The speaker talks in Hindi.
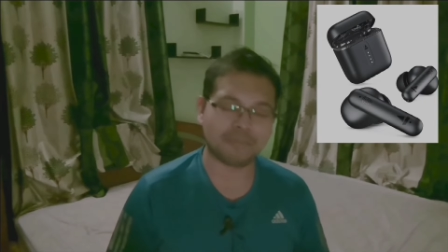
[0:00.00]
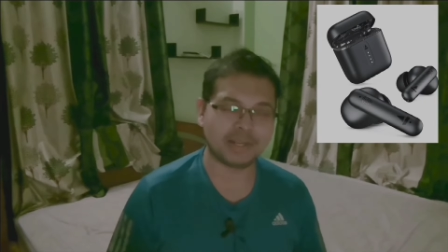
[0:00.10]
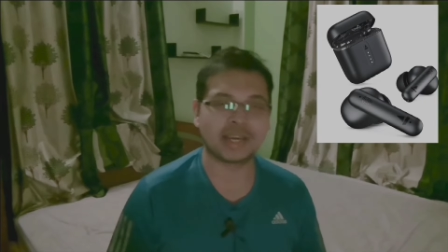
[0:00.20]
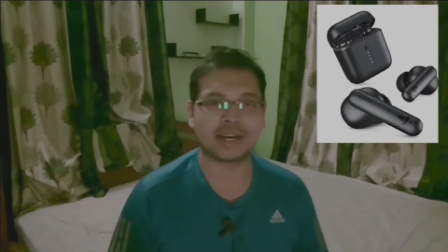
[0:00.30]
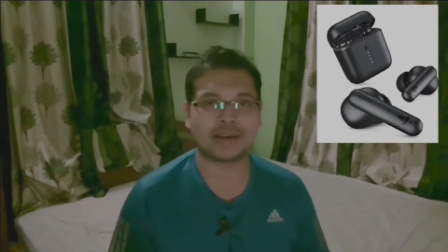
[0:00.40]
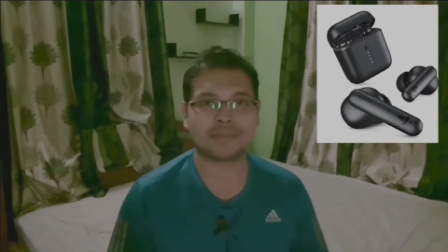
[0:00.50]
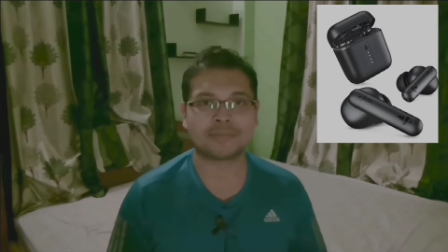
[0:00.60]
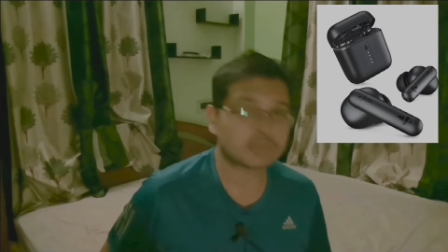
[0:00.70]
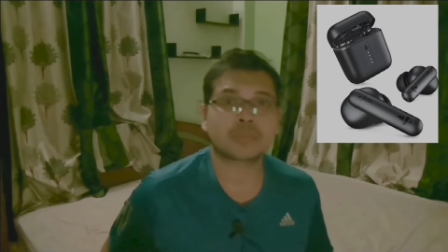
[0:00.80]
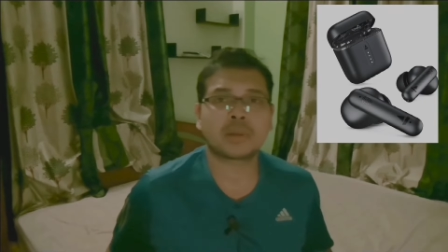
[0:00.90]
मिलेगा
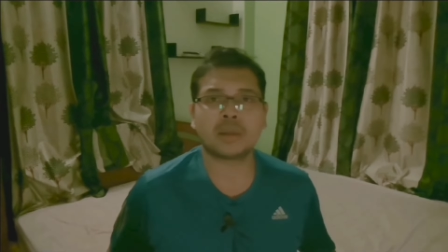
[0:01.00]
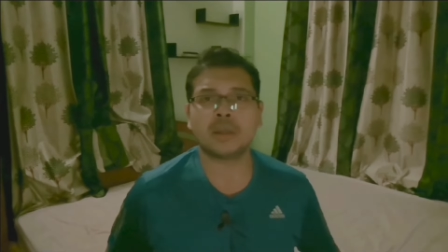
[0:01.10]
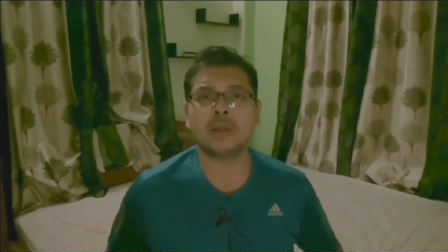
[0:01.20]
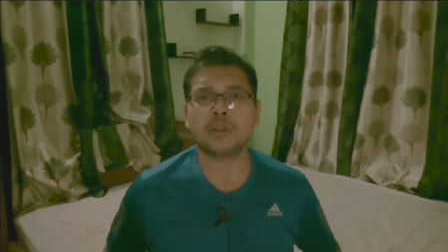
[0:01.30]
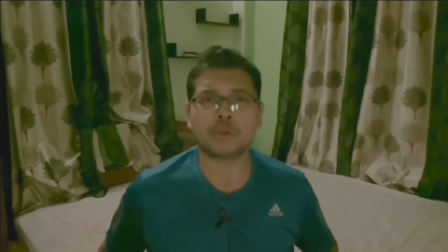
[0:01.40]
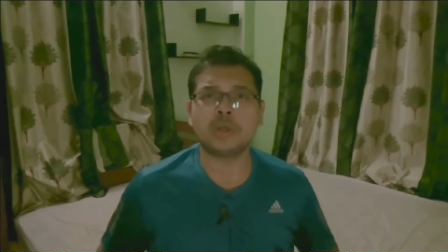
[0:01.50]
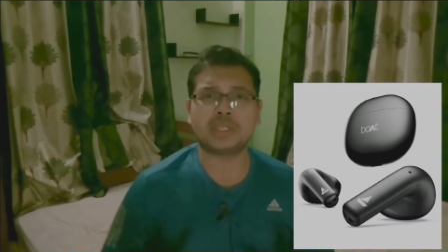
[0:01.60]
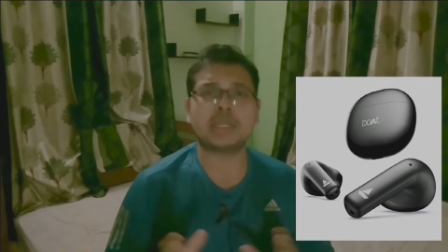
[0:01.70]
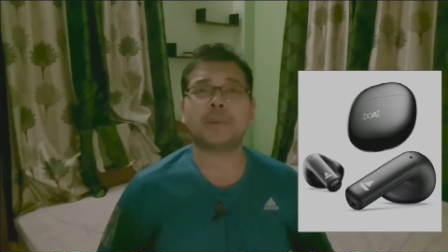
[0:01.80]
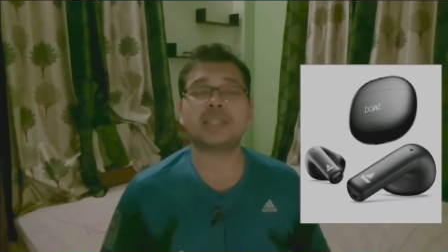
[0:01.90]
तो
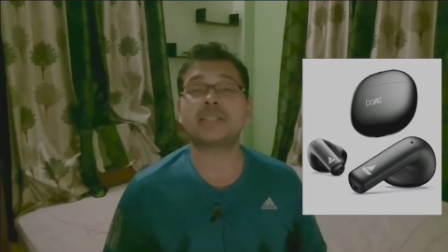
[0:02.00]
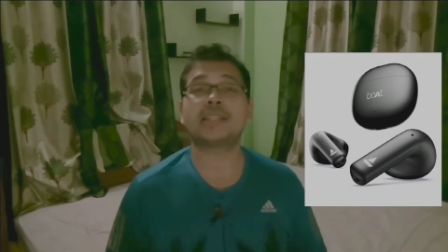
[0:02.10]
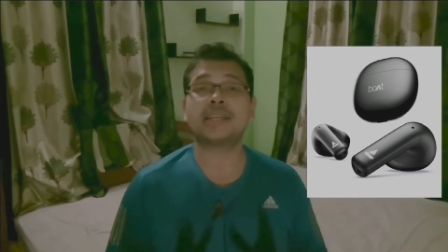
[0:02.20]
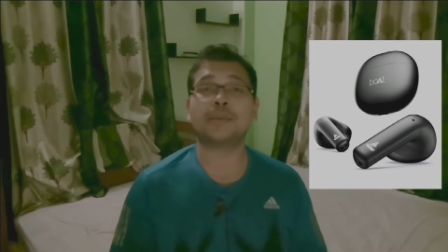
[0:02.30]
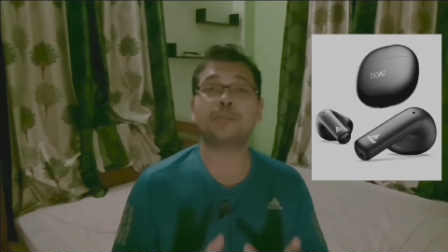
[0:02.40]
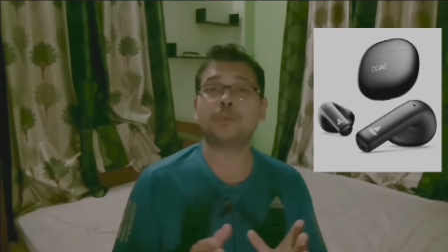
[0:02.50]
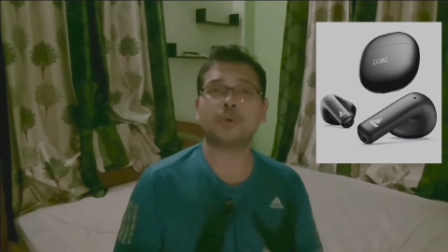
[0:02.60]
इसके बाद चलते हैं